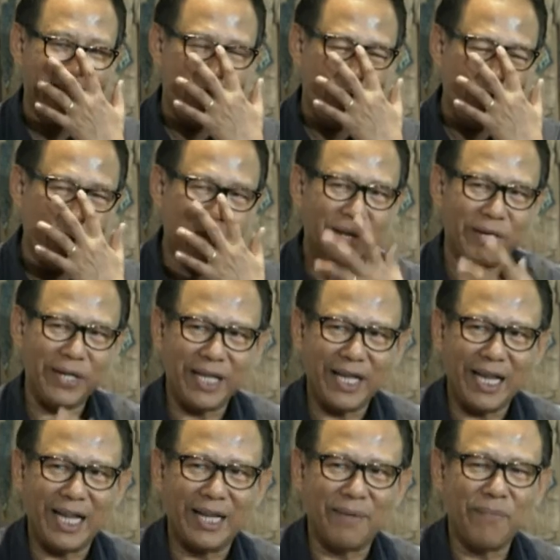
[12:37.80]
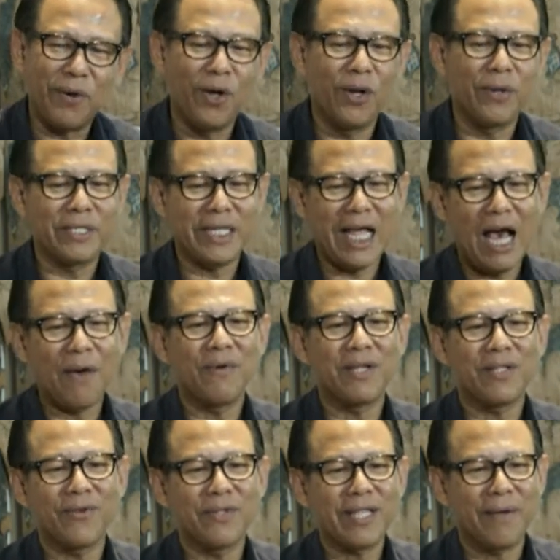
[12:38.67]
นโดมาด้วยกันพอทราบ
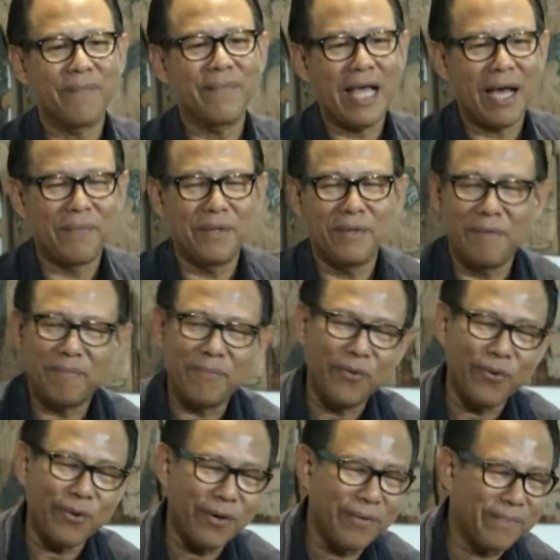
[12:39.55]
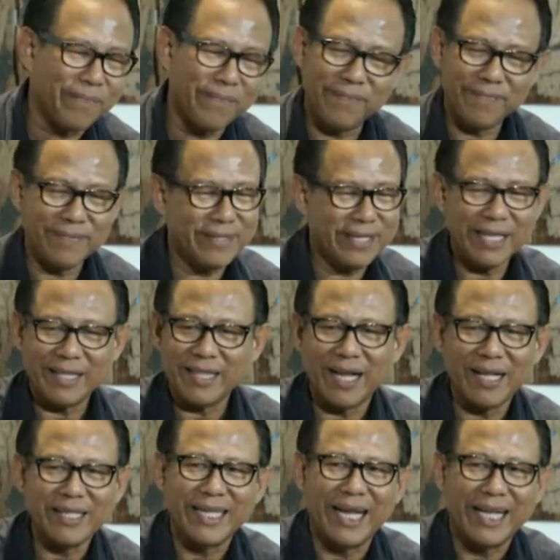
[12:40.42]
ว่าต้องทำดาบให้พี่ปูก็ยิ่ง
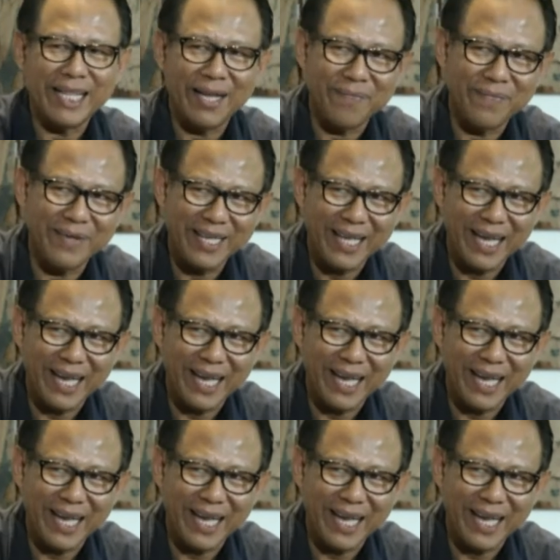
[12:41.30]
ตั้งใจทำให้ให